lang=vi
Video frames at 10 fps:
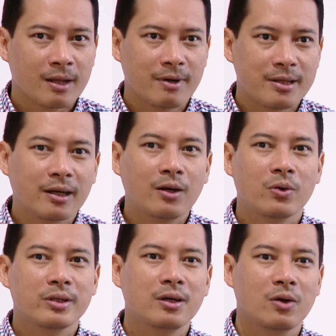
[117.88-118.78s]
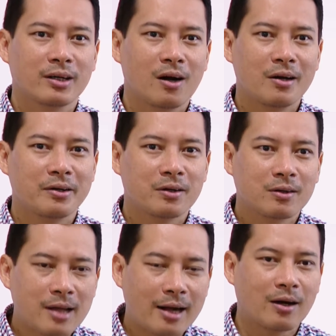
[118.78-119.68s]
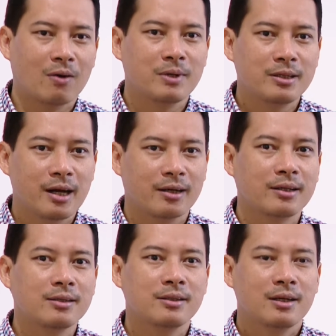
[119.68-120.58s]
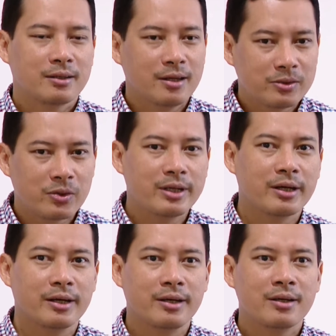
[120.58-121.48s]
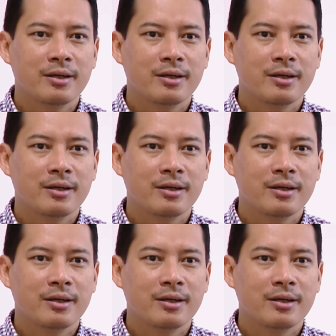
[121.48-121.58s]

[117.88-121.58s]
Và những cái luồng dư luận đó thì nó có tác động đến nhận thức, đến suy nghĩ